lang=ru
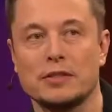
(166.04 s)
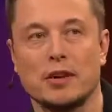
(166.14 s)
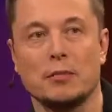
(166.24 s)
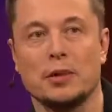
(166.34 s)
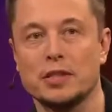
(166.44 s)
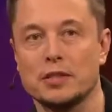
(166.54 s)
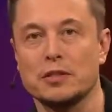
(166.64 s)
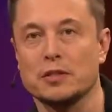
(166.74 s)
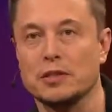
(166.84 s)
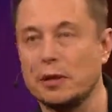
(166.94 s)

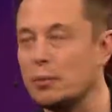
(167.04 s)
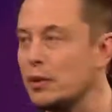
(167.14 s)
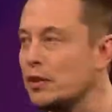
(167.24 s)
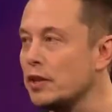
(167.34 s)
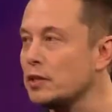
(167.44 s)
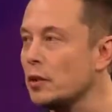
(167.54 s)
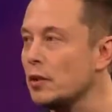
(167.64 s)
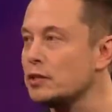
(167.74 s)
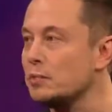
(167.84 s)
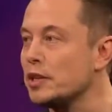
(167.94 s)
Абсолютная глубина самых
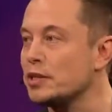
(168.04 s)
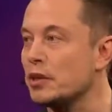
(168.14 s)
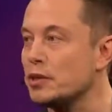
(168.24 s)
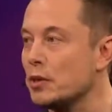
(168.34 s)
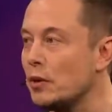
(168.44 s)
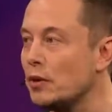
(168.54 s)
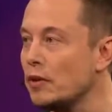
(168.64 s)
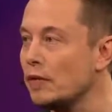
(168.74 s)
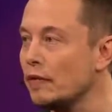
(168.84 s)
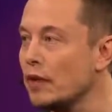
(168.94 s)
глубоких шахт
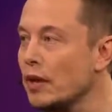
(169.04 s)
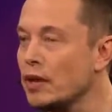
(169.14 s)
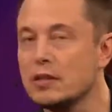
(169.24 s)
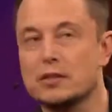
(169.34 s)
больше,